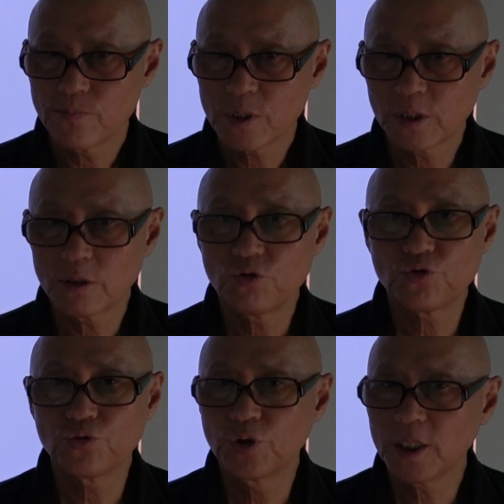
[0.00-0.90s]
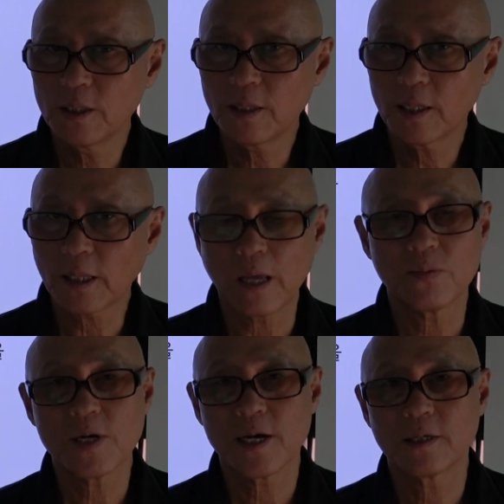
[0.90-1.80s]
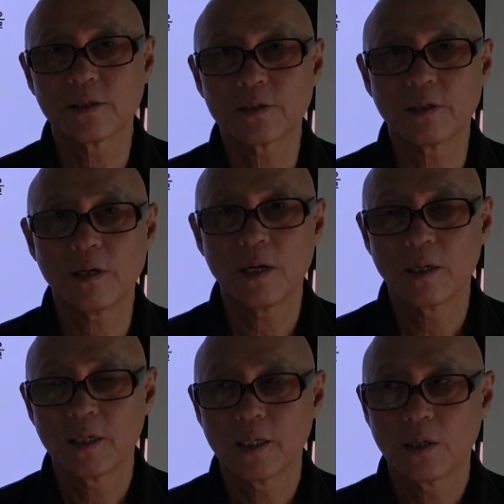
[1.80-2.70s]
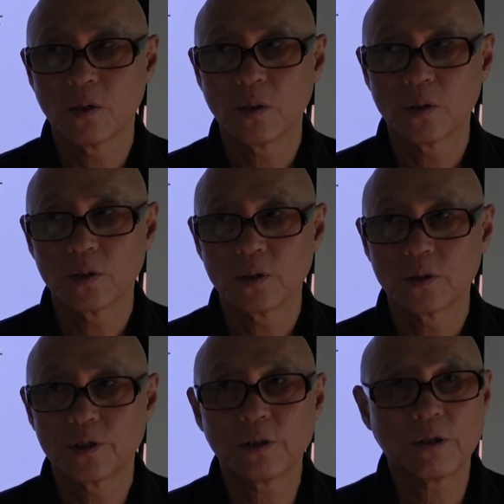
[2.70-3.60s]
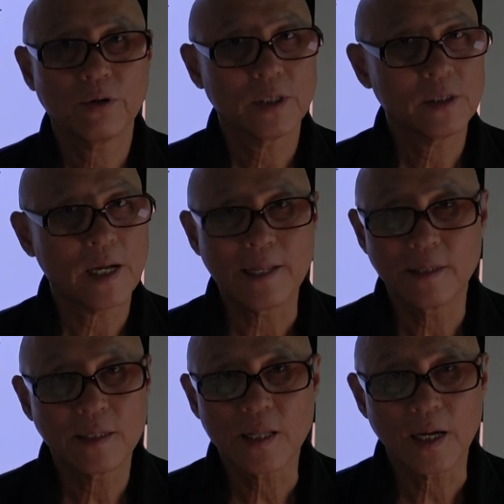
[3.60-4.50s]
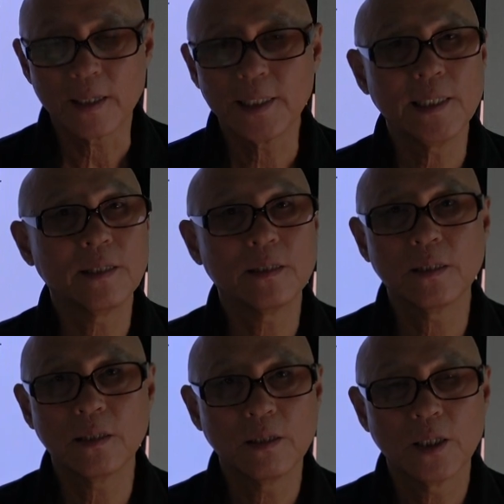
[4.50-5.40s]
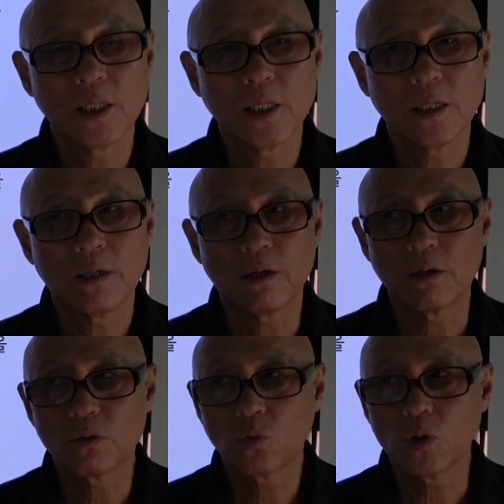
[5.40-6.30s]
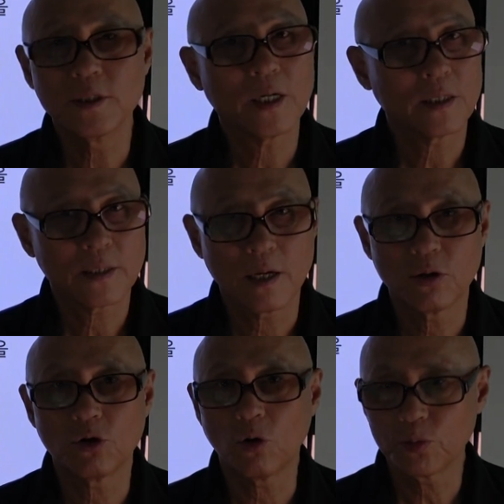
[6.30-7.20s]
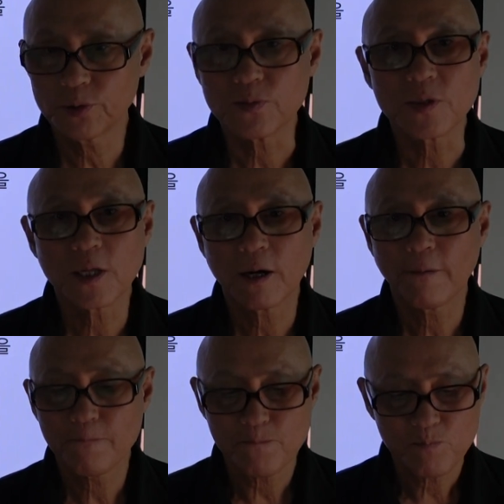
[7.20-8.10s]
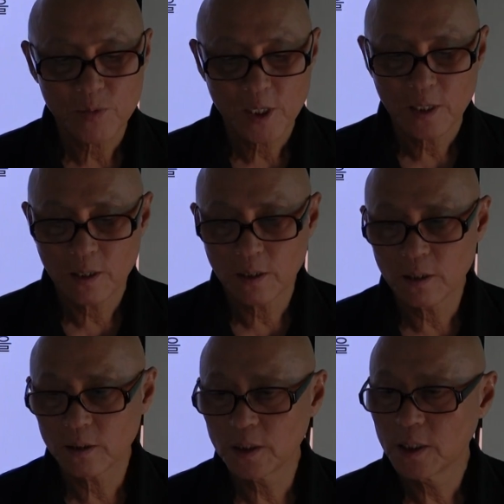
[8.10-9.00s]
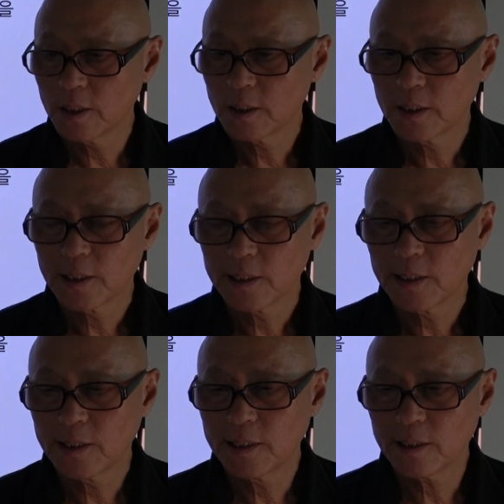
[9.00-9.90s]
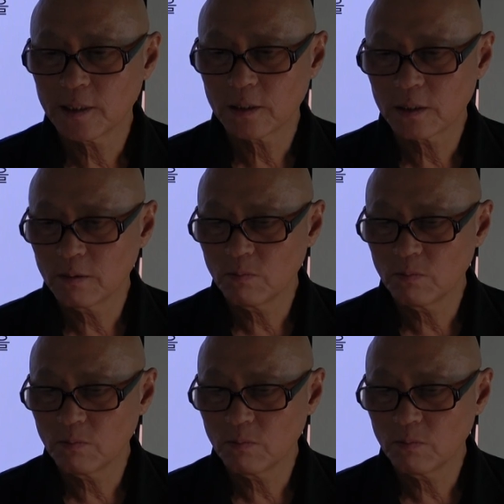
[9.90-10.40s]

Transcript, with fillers: 어떤 주기 때 다이빙하는 것을 절대로 해서는 안 된다. 이런 어, 권장사항은 없습니다. 어, 그